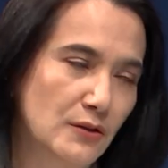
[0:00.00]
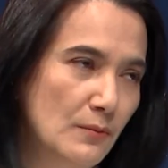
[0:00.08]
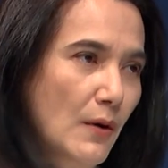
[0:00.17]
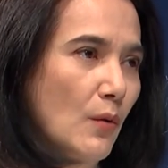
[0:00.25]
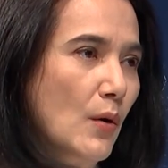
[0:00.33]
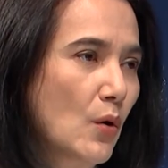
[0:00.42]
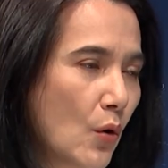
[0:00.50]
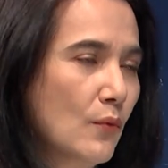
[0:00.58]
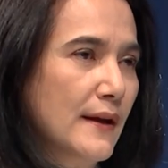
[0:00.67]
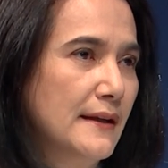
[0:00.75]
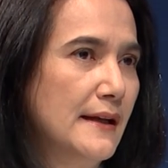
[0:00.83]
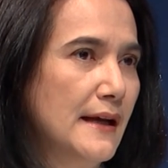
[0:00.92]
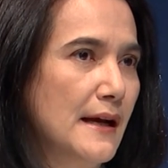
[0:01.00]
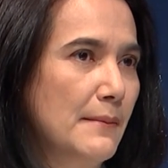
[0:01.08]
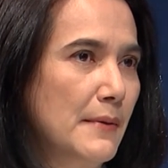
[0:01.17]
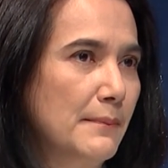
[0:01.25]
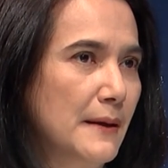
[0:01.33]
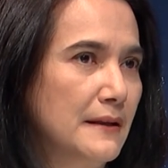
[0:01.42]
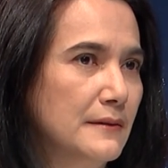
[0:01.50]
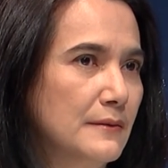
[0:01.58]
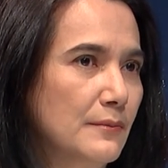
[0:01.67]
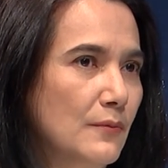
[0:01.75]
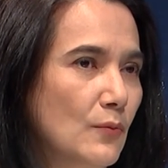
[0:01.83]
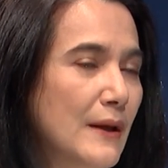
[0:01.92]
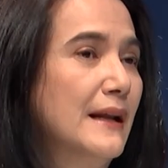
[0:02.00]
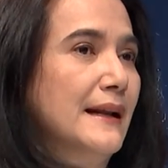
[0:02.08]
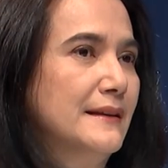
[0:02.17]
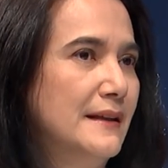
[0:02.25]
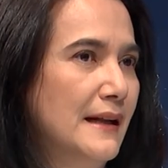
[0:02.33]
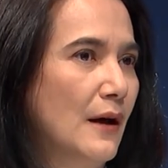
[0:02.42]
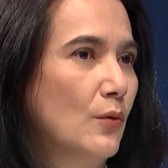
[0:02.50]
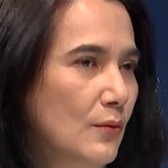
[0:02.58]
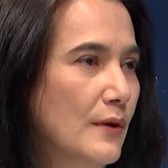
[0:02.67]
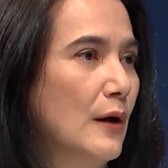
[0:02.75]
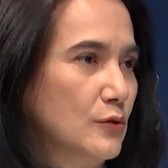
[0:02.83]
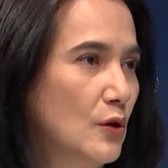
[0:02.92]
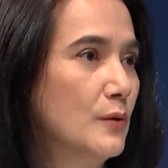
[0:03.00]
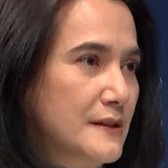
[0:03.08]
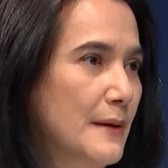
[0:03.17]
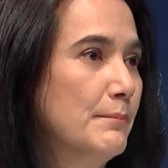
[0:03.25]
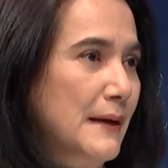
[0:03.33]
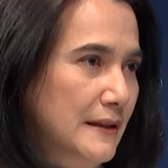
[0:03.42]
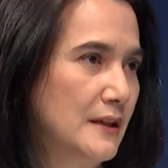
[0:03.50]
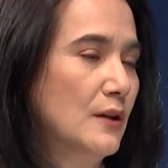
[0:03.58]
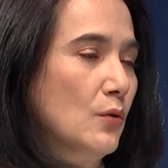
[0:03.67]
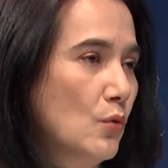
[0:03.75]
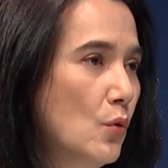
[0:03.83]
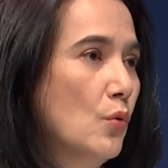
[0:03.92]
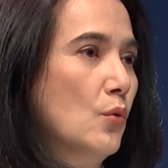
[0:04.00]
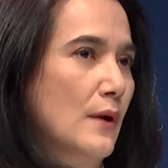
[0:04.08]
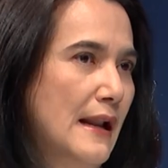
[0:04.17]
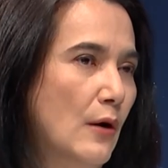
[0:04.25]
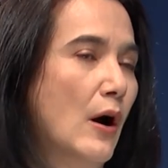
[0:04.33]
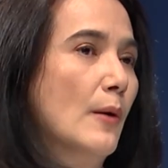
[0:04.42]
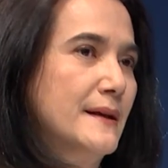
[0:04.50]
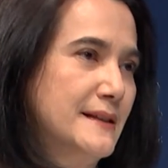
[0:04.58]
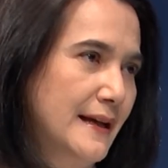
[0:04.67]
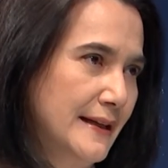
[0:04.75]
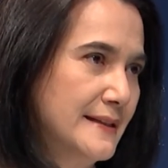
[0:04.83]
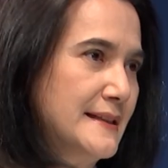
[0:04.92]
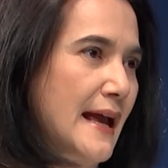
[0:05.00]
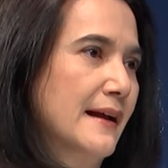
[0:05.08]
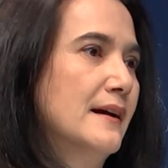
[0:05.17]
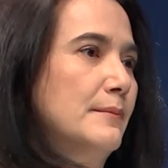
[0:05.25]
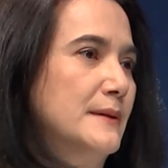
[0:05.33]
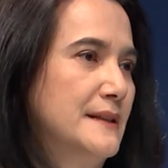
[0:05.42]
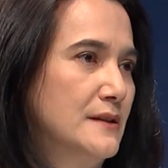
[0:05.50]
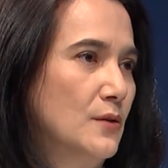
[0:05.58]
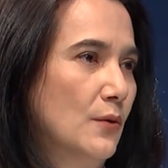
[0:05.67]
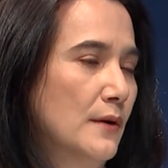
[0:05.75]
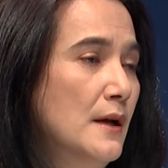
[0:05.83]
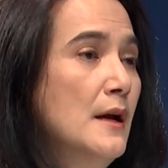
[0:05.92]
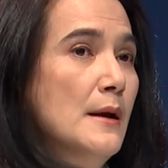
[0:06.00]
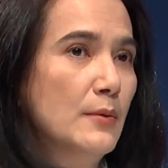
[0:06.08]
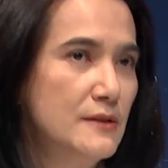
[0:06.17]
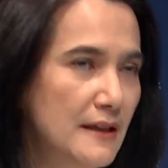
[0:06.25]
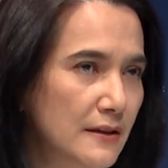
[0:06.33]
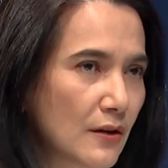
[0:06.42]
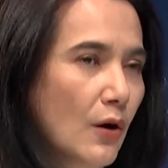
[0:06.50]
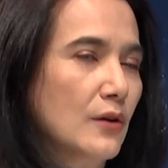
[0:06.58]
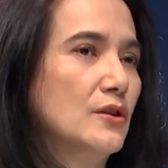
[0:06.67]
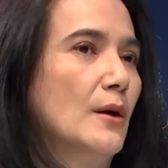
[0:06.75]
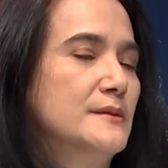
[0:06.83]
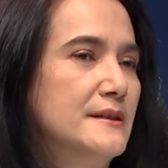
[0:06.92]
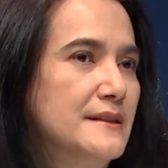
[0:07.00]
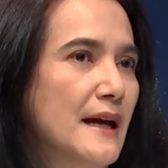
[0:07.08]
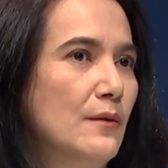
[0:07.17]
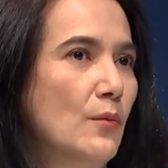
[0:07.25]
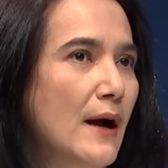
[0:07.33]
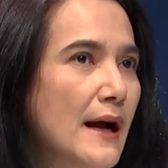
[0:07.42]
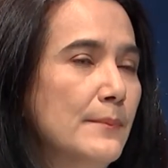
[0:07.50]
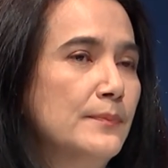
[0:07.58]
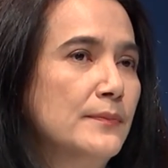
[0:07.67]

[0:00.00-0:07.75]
ต้องบอกว่าโควิดเนี่ยมันเป็นวิกฤตที่เราเราต้องจำเป็นที่ต้องกู้แล้วเอาไปใช้ที่แจกเงินประชาชนเพราะฉะนั้นขอตอบสั้นๆว่า